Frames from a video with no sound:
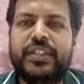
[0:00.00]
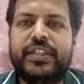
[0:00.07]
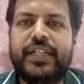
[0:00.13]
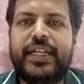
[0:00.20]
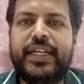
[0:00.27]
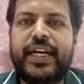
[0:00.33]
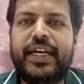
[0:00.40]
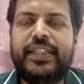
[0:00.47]

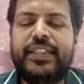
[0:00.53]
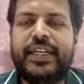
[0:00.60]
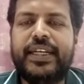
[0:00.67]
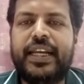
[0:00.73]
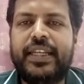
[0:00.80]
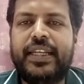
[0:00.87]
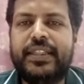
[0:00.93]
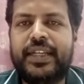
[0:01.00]
ரெண்டாயிரத்தி
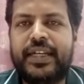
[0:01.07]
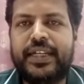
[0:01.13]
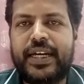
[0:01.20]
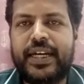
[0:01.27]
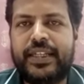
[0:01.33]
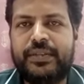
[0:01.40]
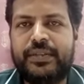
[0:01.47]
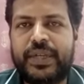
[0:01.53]
எட்டுல இருந்து
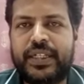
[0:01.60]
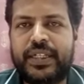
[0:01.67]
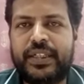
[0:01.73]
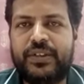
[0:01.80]
ரெண்டாயிரத்தி பதினெட்டு